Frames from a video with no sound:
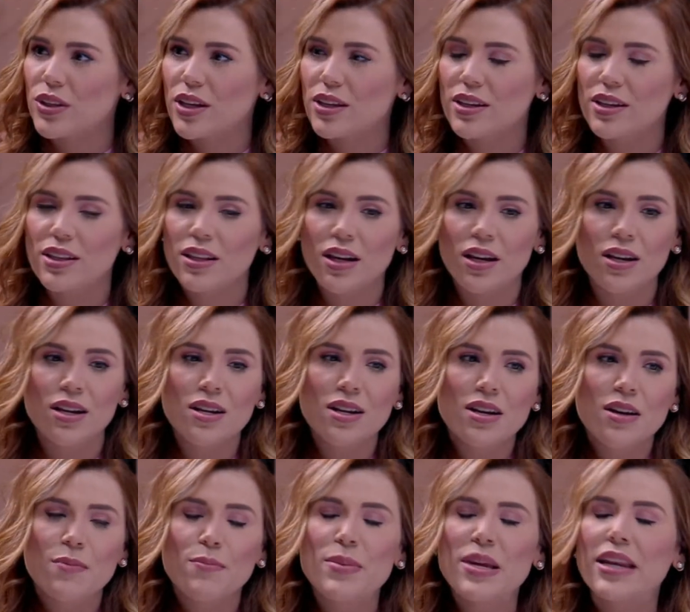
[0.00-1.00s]
Adela.
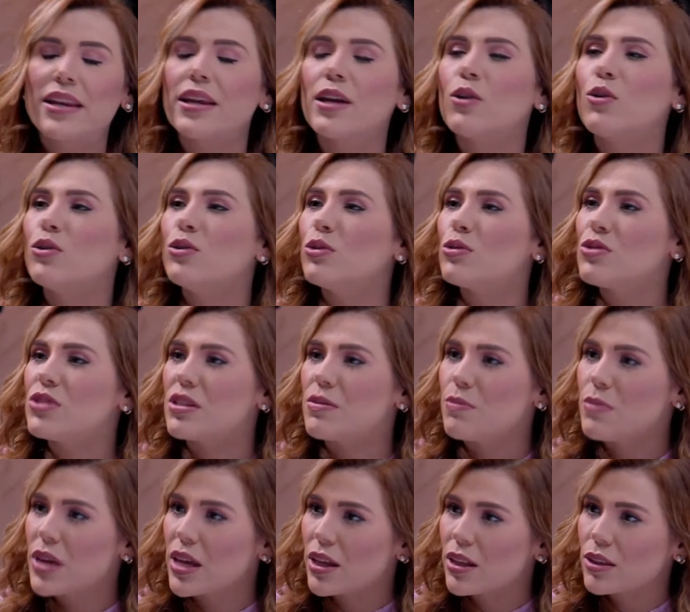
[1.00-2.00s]
Mi
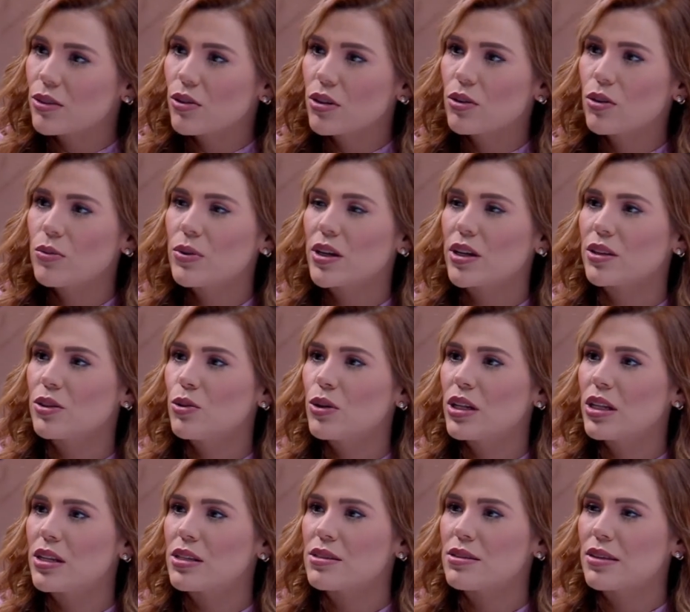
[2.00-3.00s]
reconocimiento al gobierno
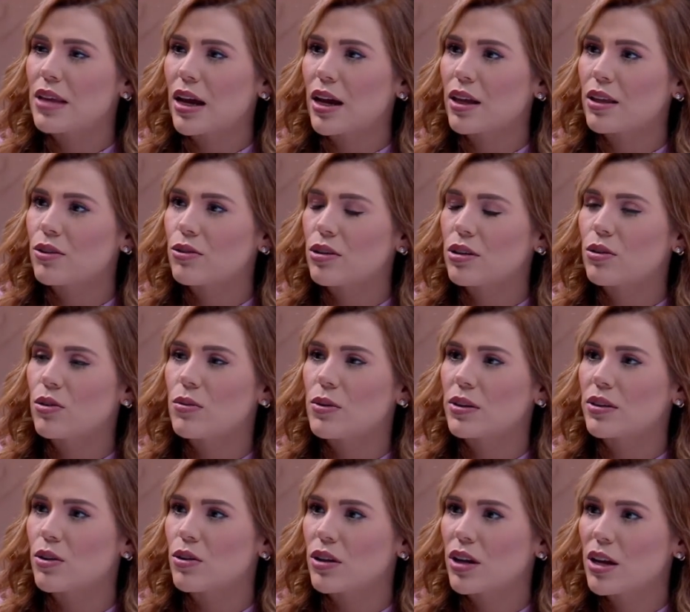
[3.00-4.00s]
del Estado, al
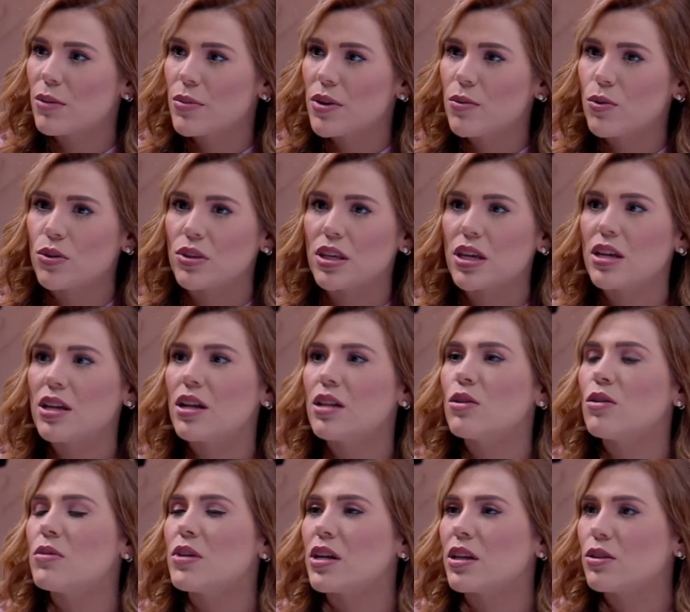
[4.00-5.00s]
gobernador Jaime Bonilla, al
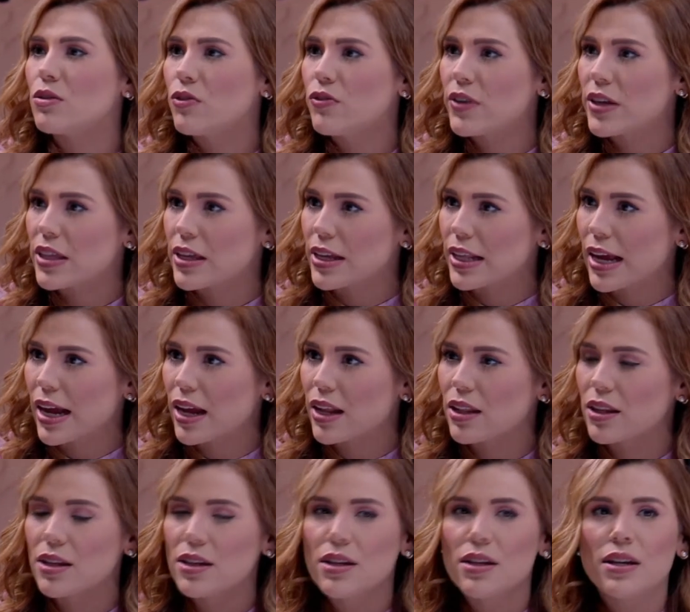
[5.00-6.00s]
gobierno
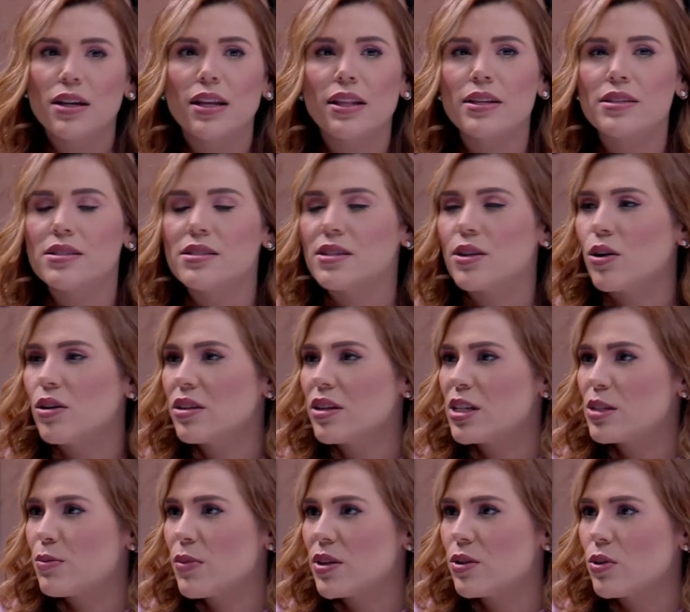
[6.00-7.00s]
federal, licenciado
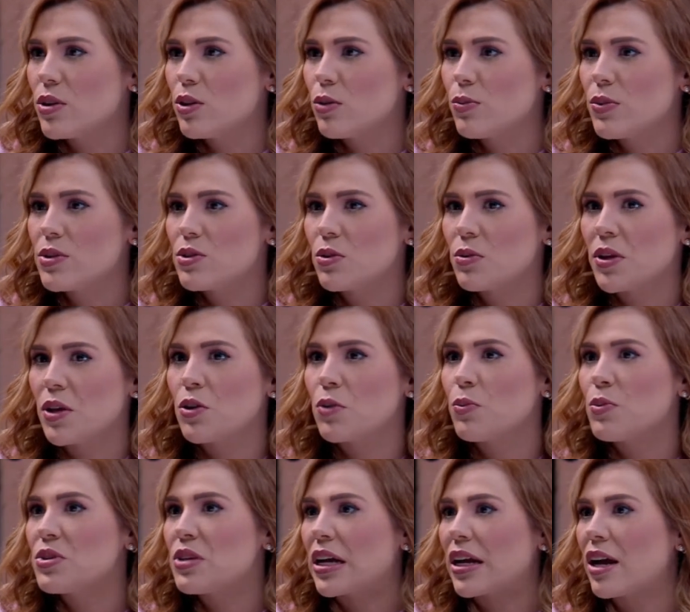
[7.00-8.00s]
Andrés Manuel López Obrador,
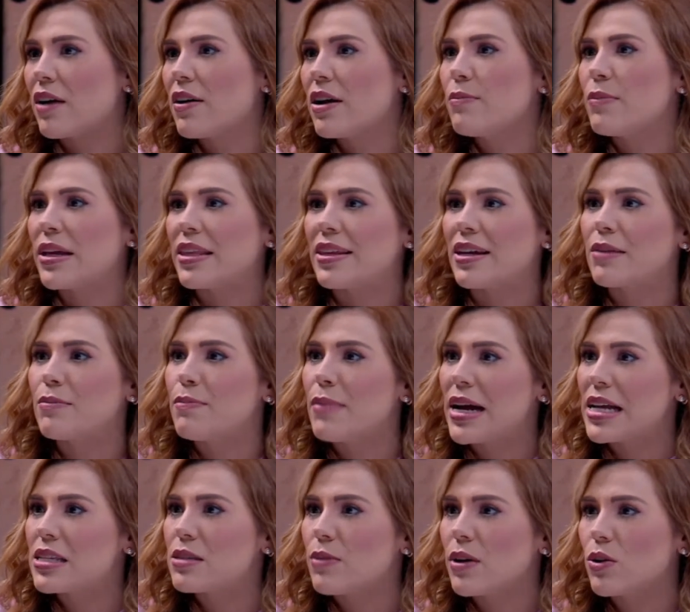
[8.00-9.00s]
pues acaba de mandar
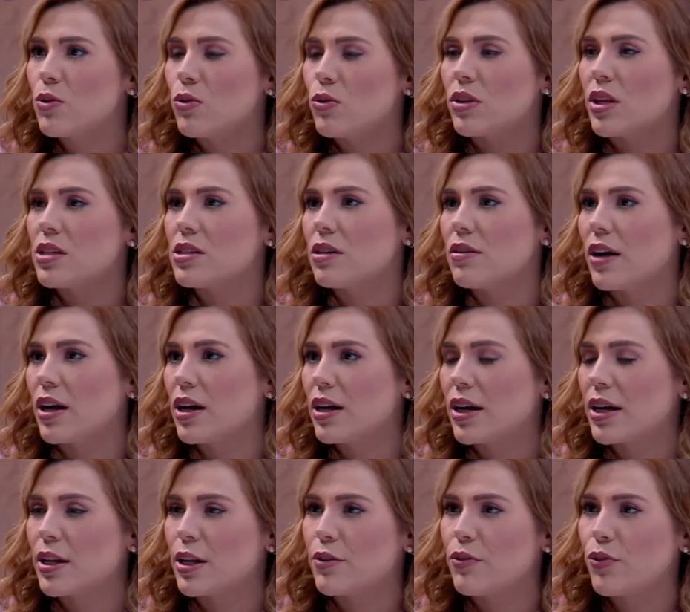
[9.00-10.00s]
más vacunas a Baja
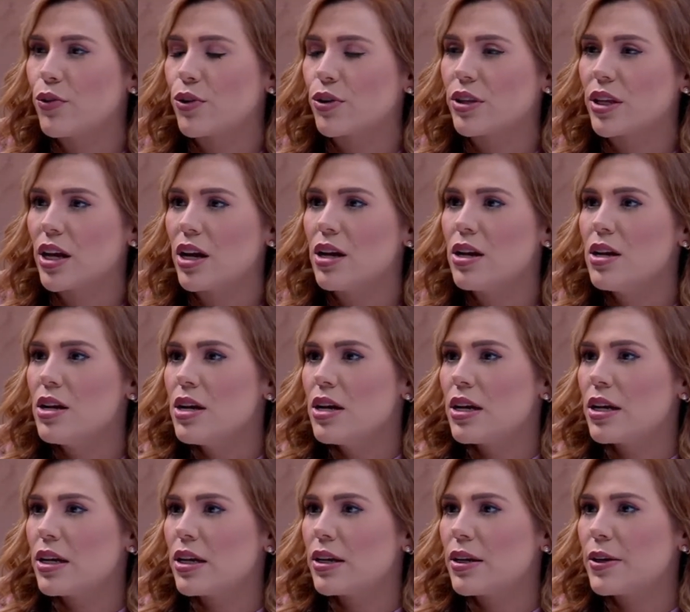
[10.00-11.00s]
California,
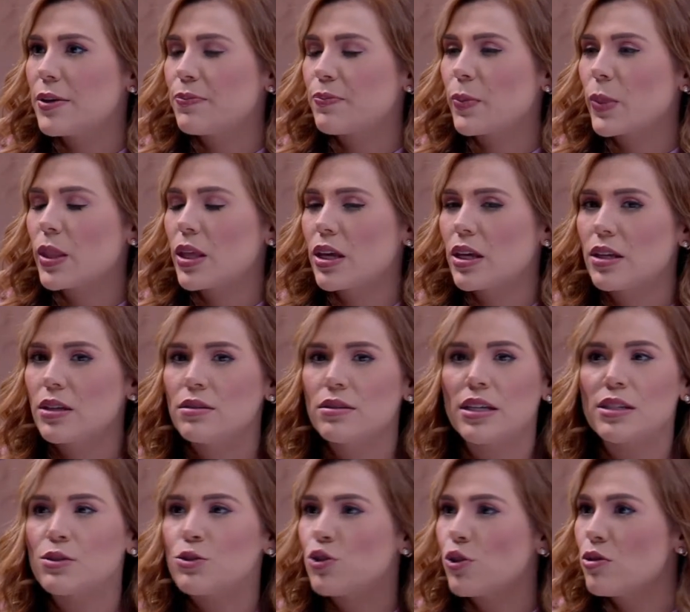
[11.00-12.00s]
eh, eh,
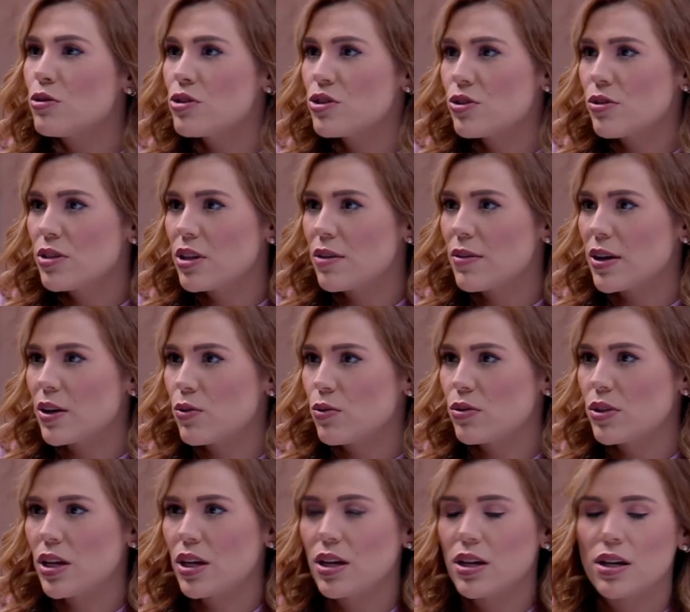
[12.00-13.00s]
las Johnson, la
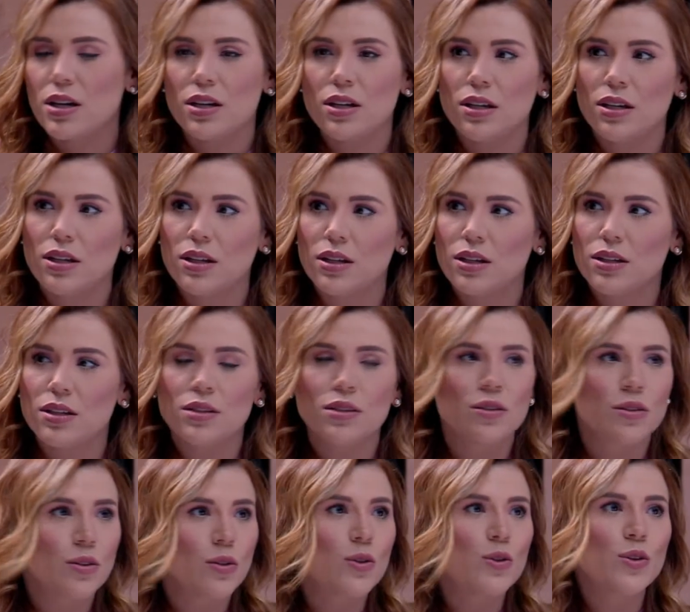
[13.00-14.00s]
vacuna... Pues las eh, mandó a
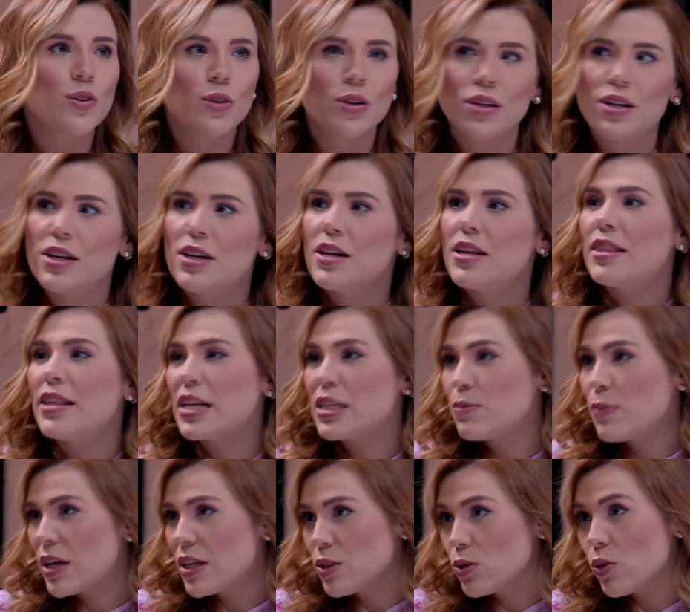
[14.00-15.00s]
Estados Unidos. Las
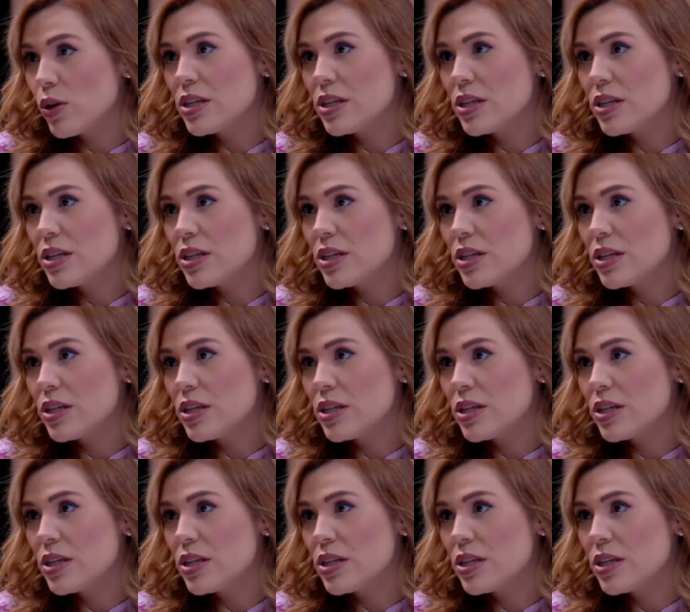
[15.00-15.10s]
mandó a